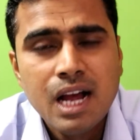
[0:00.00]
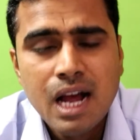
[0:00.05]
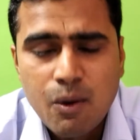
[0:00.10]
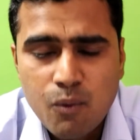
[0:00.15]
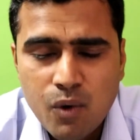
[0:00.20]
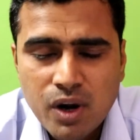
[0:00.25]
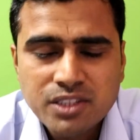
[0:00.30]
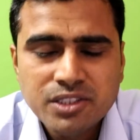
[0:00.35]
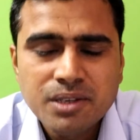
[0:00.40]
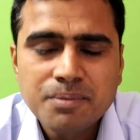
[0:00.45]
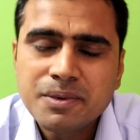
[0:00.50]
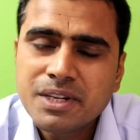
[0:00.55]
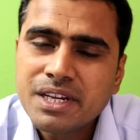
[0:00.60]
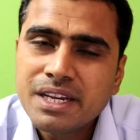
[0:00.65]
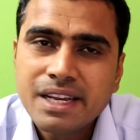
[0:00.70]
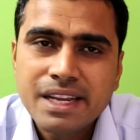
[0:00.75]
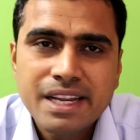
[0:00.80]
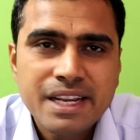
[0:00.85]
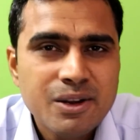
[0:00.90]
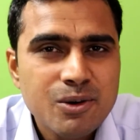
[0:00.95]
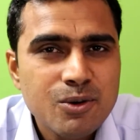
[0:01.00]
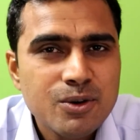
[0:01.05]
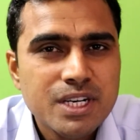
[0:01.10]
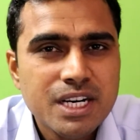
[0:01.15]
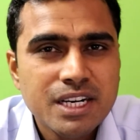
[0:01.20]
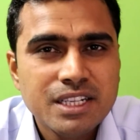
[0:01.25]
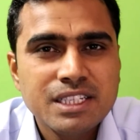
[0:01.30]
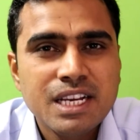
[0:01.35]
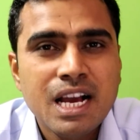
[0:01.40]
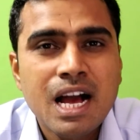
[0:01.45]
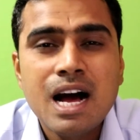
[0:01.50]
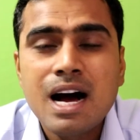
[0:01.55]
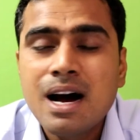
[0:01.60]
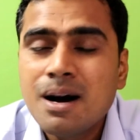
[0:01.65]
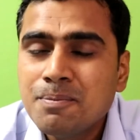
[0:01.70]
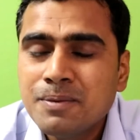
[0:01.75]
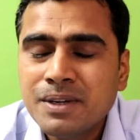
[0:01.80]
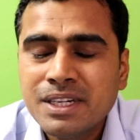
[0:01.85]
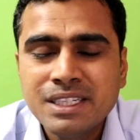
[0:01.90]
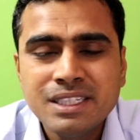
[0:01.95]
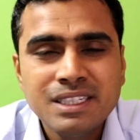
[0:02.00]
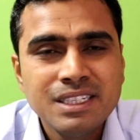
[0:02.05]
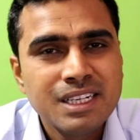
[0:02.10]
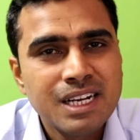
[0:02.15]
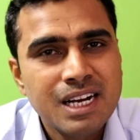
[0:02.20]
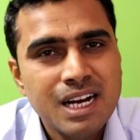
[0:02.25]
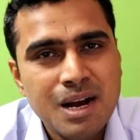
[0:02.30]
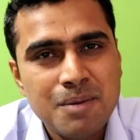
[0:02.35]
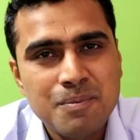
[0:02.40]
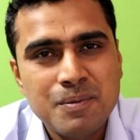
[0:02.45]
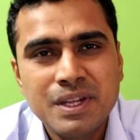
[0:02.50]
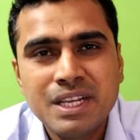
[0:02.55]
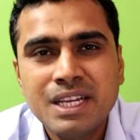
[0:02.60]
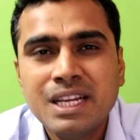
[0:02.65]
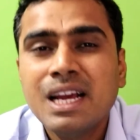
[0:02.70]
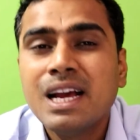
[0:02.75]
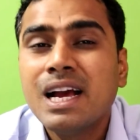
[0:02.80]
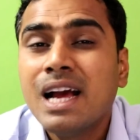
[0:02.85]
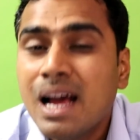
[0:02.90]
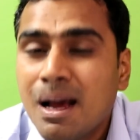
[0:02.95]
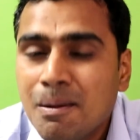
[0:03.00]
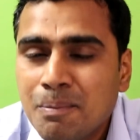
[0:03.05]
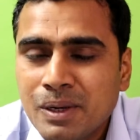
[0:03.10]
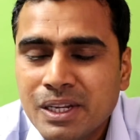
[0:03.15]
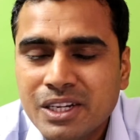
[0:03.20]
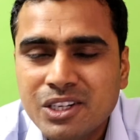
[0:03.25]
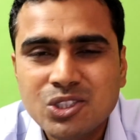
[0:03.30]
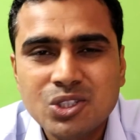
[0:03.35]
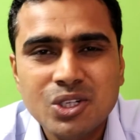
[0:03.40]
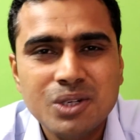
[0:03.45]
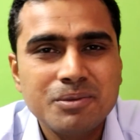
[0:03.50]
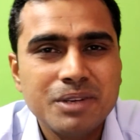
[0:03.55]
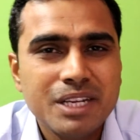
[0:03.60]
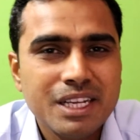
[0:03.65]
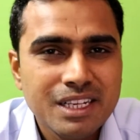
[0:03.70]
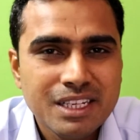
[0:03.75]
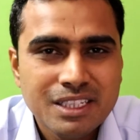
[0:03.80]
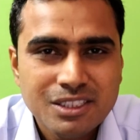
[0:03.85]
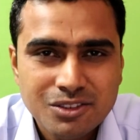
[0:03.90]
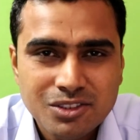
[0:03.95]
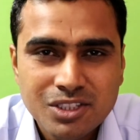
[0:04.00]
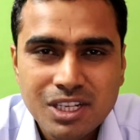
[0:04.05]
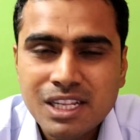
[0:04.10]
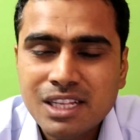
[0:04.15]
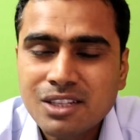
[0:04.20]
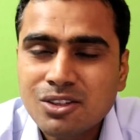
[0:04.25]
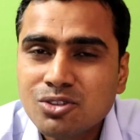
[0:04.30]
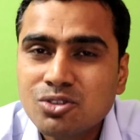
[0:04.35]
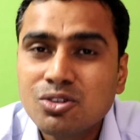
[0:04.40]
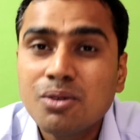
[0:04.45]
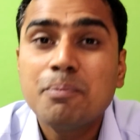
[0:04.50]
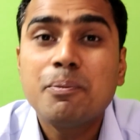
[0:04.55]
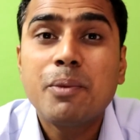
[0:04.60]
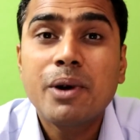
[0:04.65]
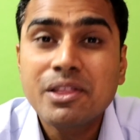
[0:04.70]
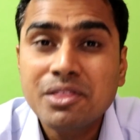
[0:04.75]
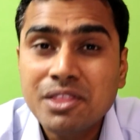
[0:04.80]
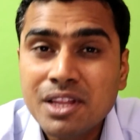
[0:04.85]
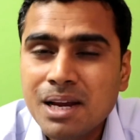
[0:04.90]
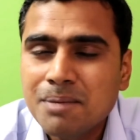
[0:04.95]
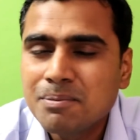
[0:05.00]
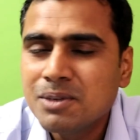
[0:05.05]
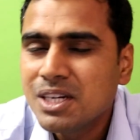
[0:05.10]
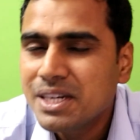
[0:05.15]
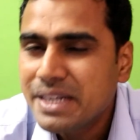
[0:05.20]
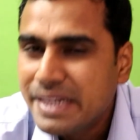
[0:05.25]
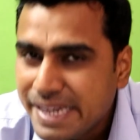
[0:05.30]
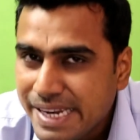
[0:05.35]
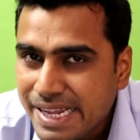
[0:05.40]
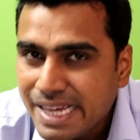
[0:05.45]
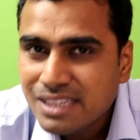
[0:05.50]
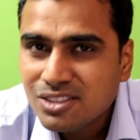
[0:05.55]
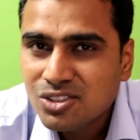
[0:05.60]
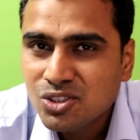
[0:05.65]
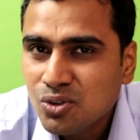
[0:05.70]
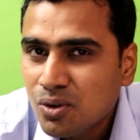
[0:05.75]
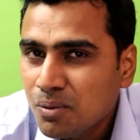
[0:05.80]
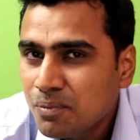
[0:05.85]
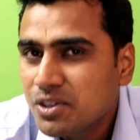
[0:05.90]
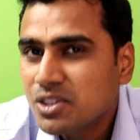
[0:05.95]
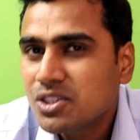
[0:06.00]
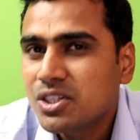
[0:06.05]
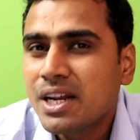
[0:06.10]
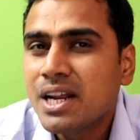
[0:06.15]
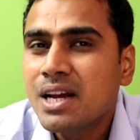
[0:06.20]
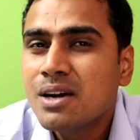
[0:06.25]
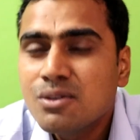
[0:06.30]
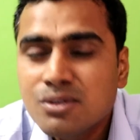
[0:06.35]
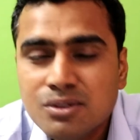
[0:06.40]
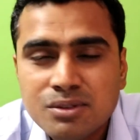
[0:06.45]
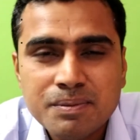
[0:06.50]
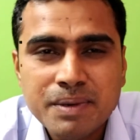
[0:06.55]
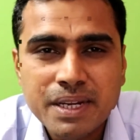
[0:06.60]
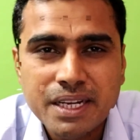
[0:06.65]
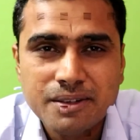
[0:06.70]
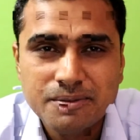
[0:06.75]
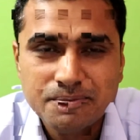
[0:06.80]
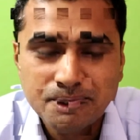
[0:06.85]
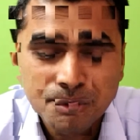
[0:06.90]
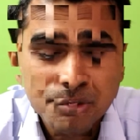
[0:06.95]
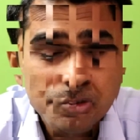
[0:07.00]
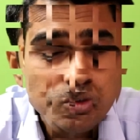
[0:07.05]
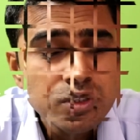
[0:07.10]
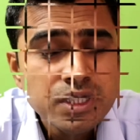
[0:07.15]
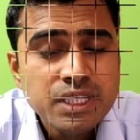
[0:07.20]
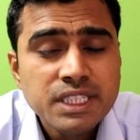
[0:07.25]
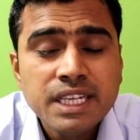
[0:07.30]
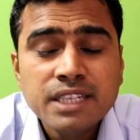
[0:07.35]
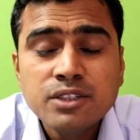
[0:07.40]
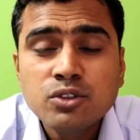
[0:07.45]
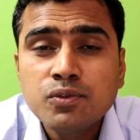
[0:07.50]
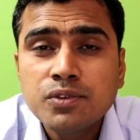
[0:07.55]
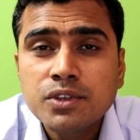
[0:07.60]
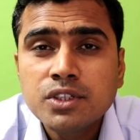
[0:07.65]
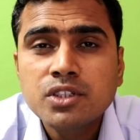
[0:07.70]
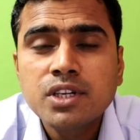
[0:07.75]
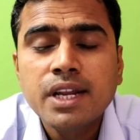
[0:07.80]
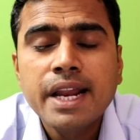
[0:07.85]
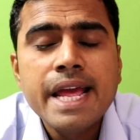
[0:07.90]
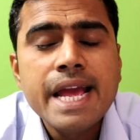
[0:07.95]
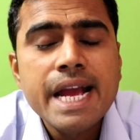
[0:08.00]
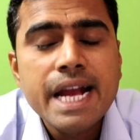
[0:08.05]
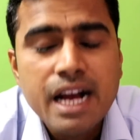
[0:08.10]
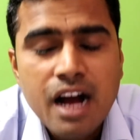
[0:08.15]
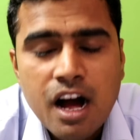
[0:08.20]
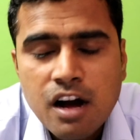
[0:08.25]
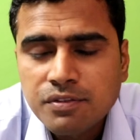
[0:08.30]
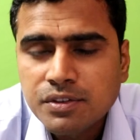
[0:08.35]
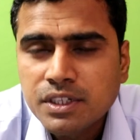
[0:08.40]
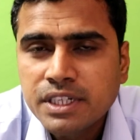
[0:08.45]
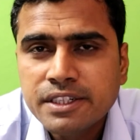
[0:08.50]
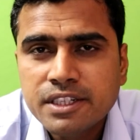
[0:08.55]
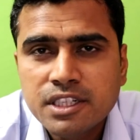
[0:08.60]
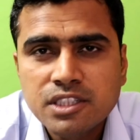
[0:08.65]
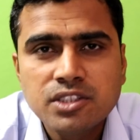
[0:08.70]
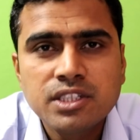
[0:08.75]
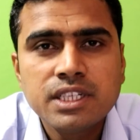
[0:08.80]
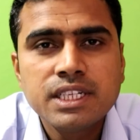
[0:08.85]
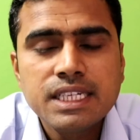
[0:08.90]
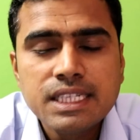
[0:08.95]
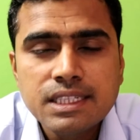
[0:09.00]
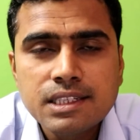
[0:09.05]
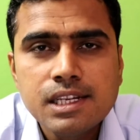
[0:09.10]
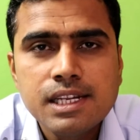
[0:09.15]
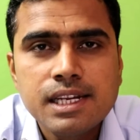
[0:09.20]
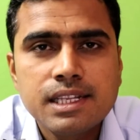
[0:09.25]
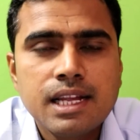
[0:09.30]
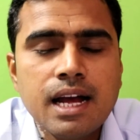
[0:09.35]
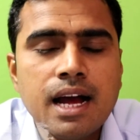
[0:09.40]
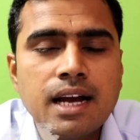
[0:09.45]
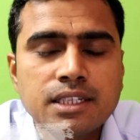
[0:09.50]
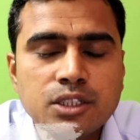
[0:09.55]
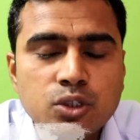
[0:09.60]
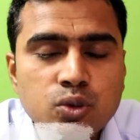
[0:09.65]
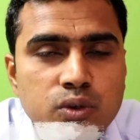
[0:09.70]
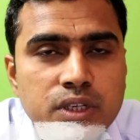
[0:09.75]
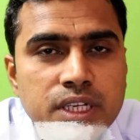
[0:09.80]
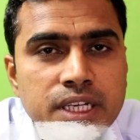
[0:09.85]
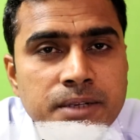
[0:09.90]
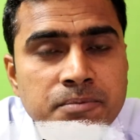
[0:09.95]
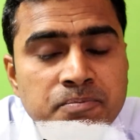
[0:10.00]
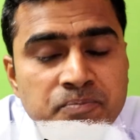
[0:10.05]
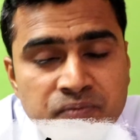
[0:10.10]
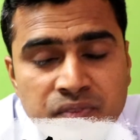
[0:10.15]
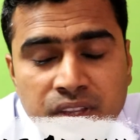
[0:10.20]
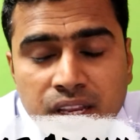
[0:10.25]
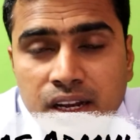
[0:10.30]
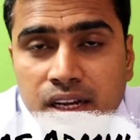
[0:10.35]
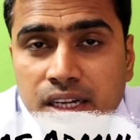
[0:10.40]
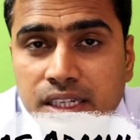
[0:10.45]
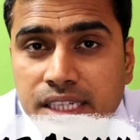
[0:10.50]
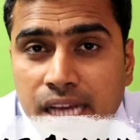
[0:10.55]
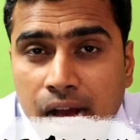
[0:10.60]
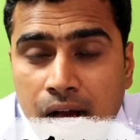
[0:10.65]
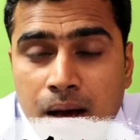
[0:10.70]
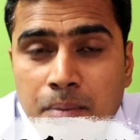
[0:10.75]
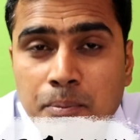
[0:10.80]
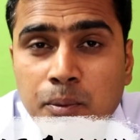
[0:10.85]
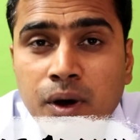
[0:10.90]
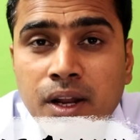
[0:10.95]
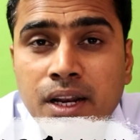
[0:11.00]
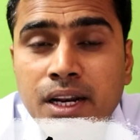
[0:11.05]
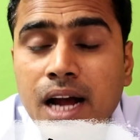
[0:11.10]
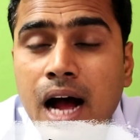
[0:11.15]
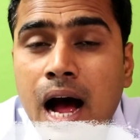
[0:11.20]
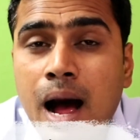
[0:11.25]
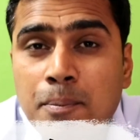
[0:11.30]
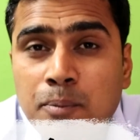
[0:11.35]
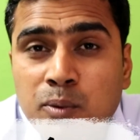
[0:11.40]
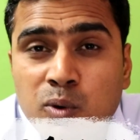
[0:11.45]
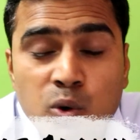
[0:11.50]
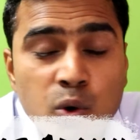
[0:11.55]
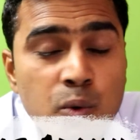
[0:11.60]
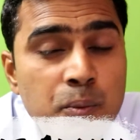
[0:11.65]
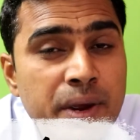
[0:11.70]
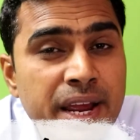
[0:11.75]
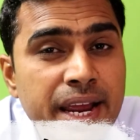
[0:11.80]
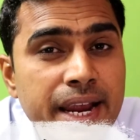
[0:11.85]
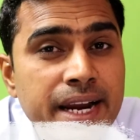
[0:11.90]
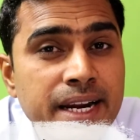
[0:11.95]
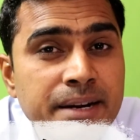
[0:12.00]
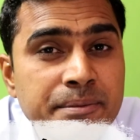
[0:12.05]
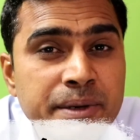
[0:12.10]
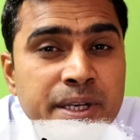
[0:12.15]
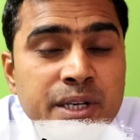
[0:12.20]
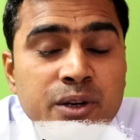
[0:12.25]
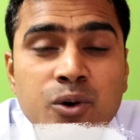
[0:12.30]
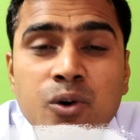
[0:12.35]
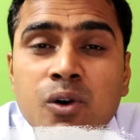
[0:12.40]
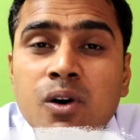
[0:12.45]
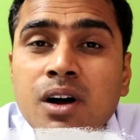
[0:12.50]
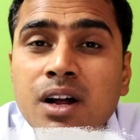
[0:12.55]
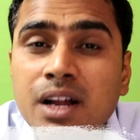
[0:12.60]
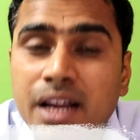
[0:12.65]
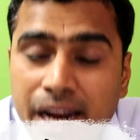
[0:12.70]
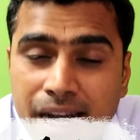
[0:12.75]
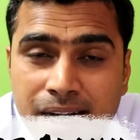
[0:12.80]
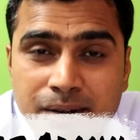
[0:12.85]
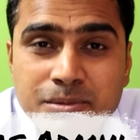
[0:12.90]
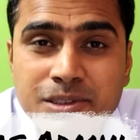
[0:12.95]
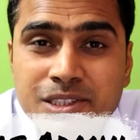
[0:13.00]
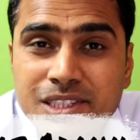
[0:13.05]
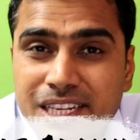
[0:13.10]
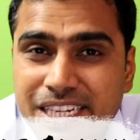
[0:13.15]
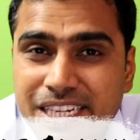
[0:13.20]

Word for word: व्हाट्सअप ने इंक्लूड कर दिया अपने अपने एप्लीकेशन में चलिए दोस्तों बढ़ते हैं अपने नेक्स्ट जो फीचर है उसमें दोस्तों ये जो फीचर है ये काफ़ी इंटरेस्टिंग इसलिए था क्योंकि यहाँ पर आप ग्रुप के एडमिन को एडमिन से